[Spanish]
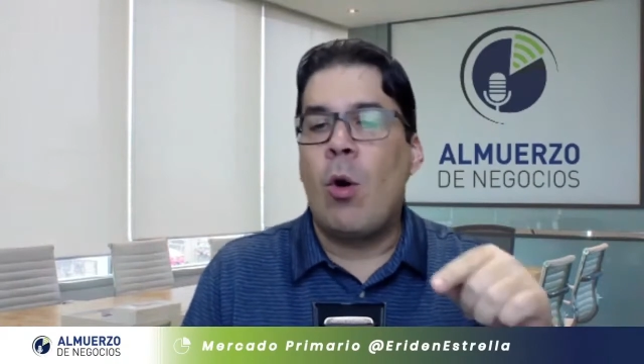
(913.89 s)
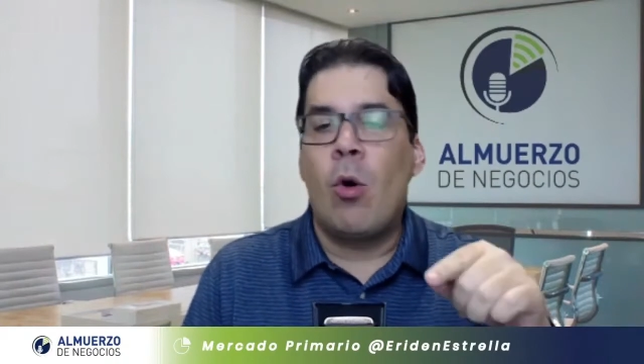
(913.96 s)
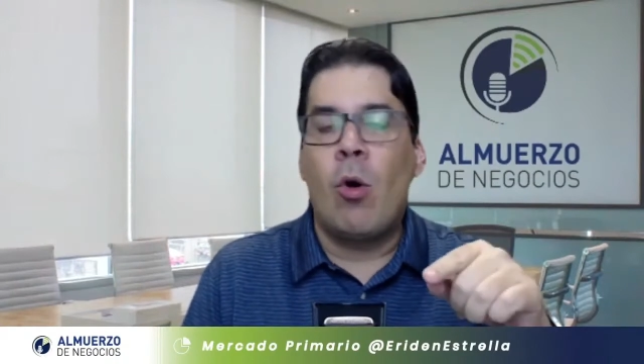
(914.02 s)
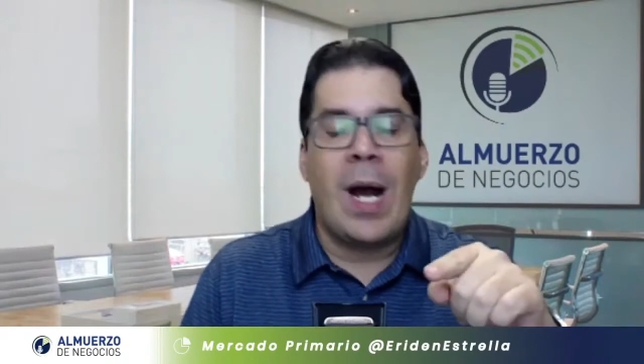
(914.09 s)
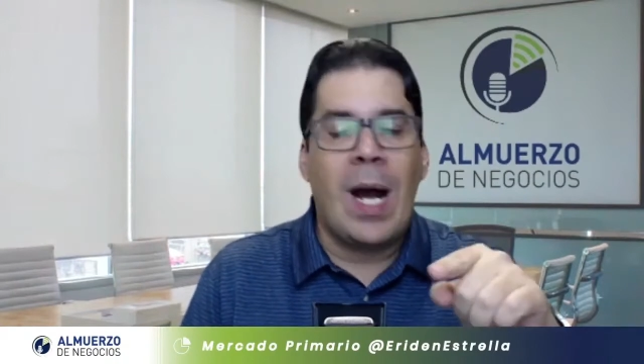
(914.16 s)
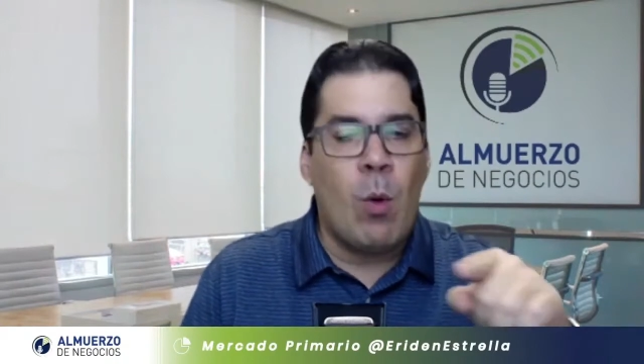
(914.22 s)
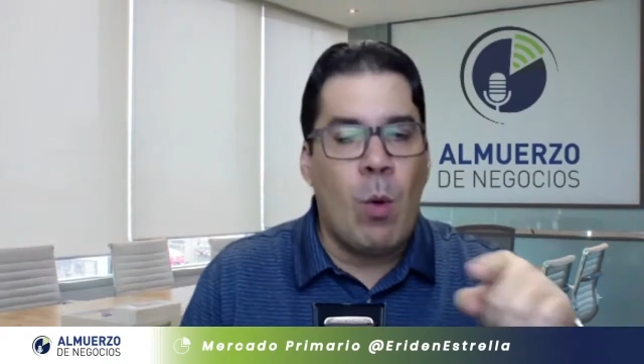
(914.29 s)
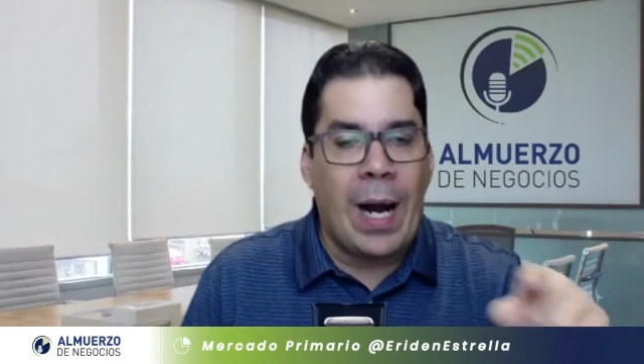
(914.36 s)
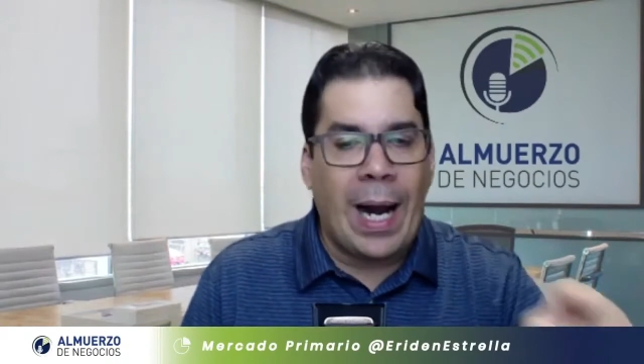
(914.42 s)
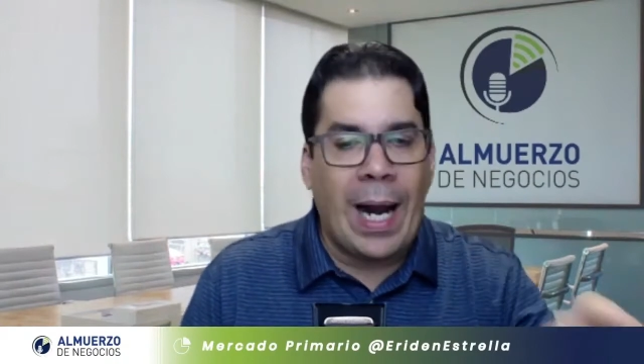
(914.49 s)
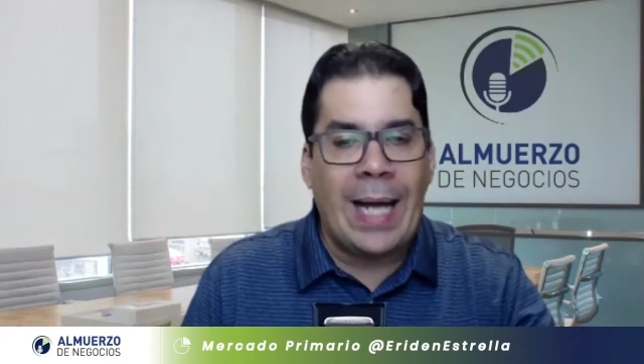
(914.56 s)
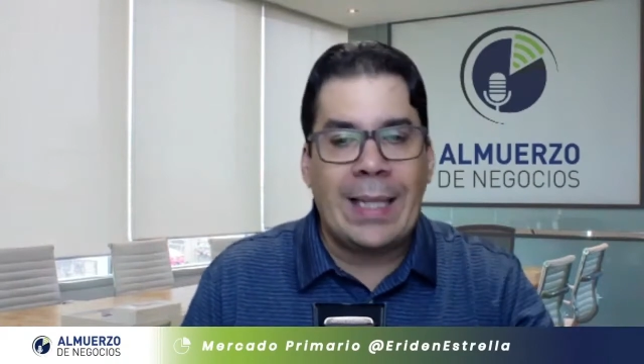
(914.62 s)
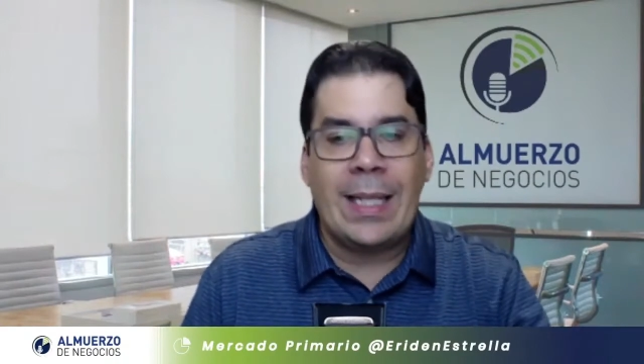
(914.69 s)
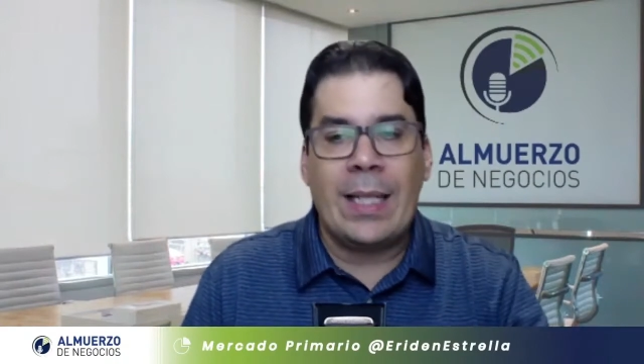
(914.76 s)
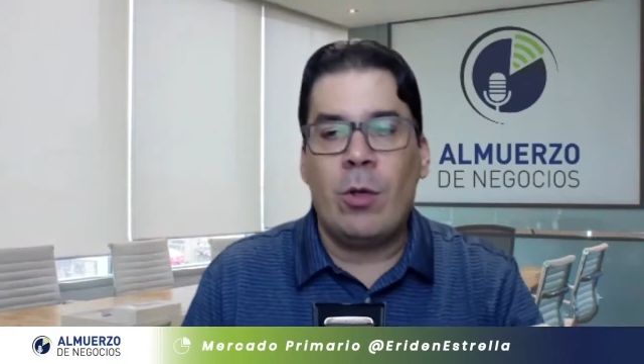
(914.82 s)
con un
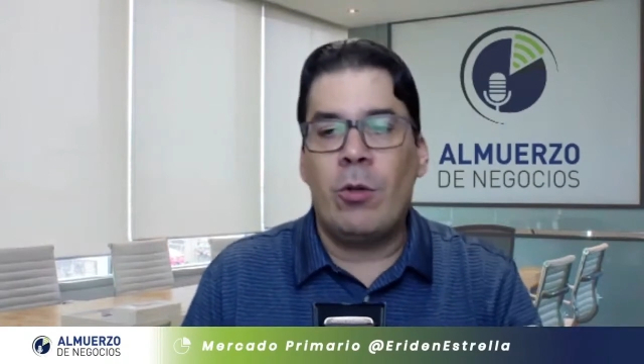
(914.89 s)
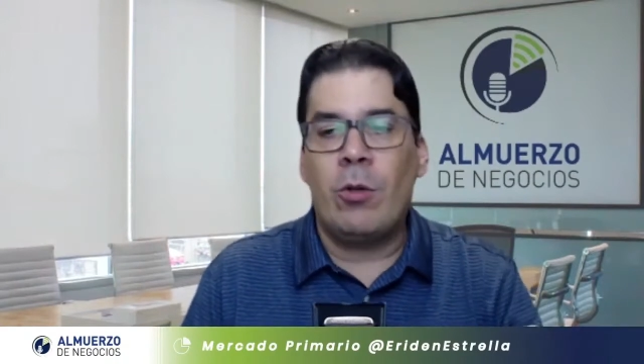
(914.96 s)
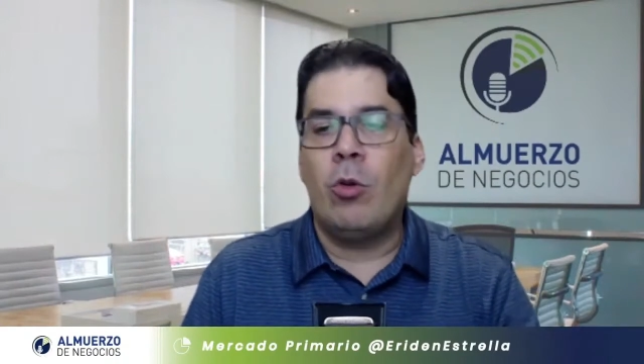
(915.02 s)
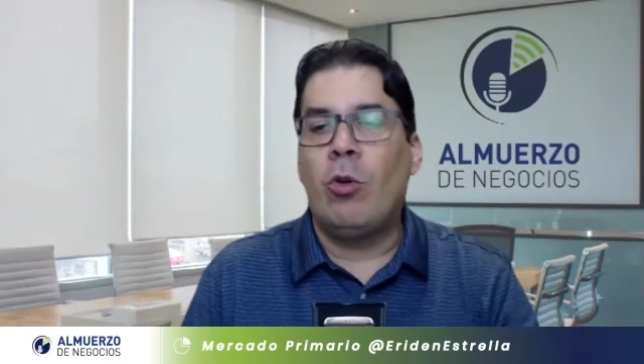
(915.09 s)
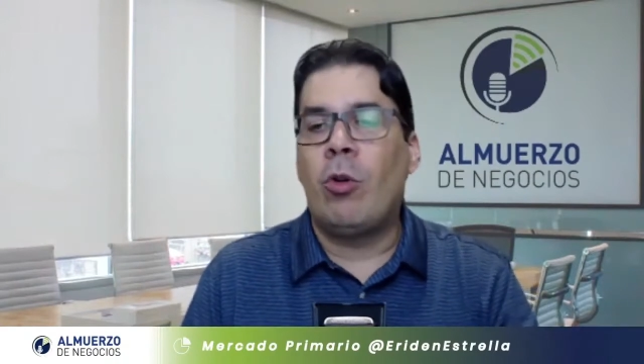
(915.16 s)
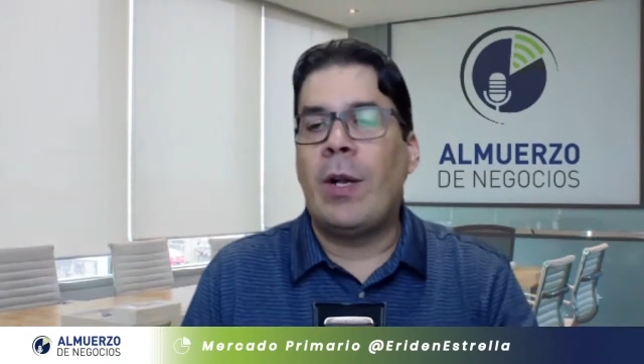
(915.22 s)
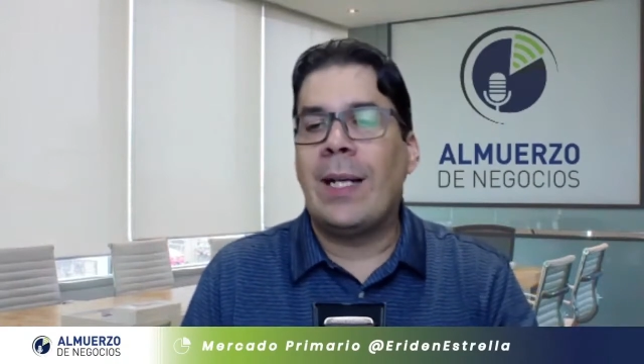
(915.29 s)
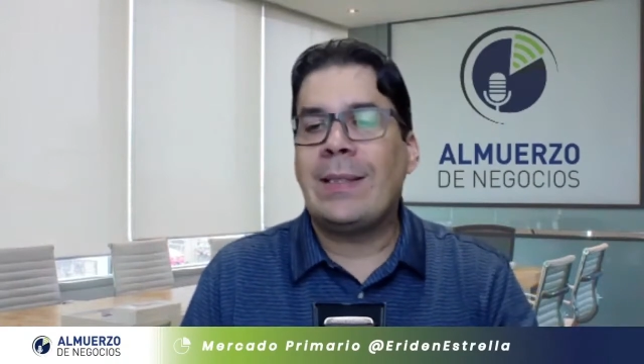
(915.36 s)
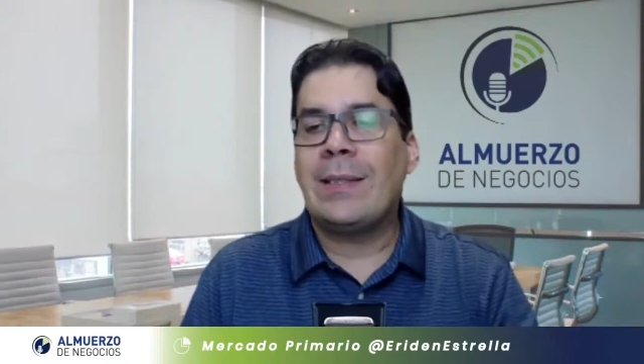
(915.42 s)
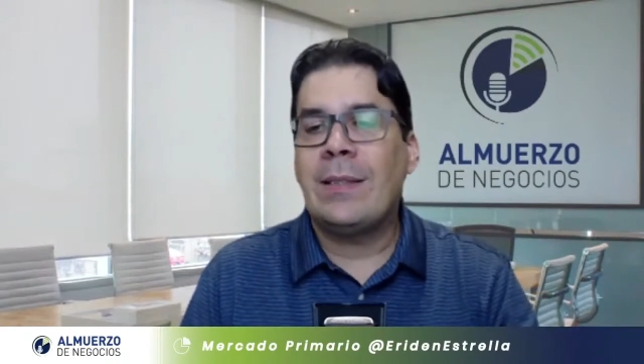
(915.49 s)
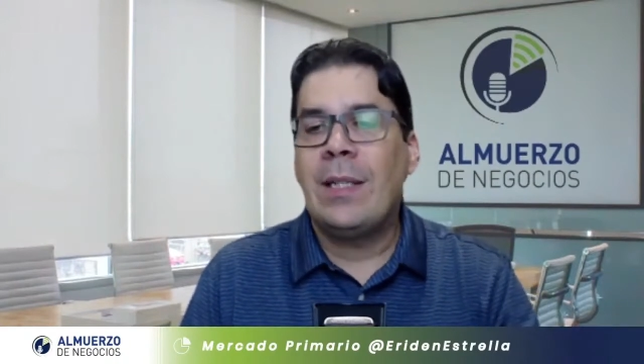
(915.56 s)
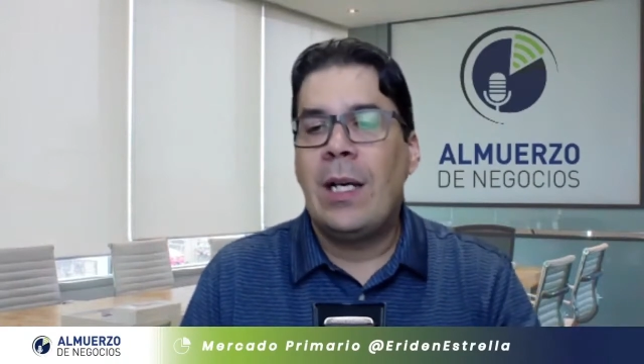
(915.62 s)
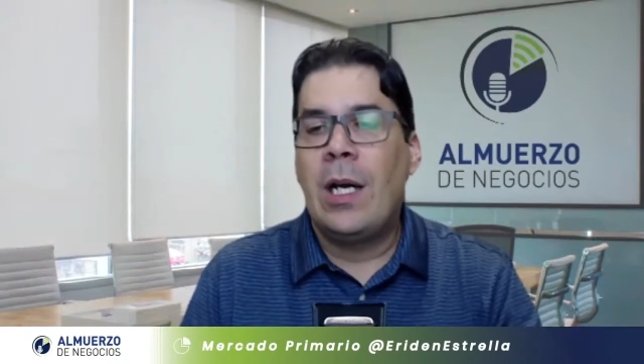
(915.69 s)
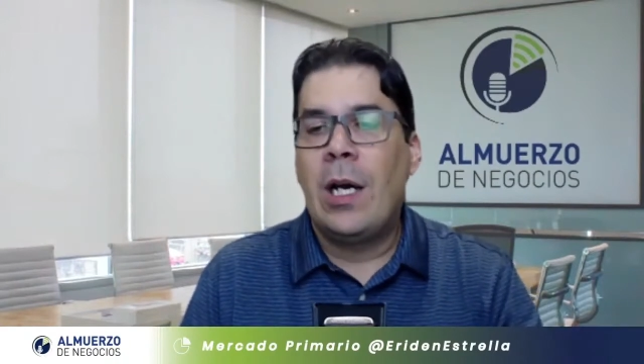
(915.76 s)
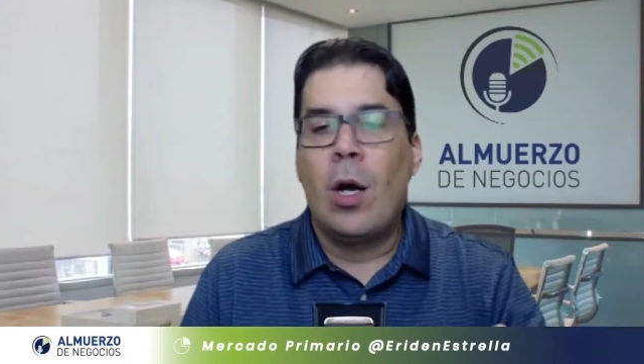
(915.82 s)
aguacate de Honduras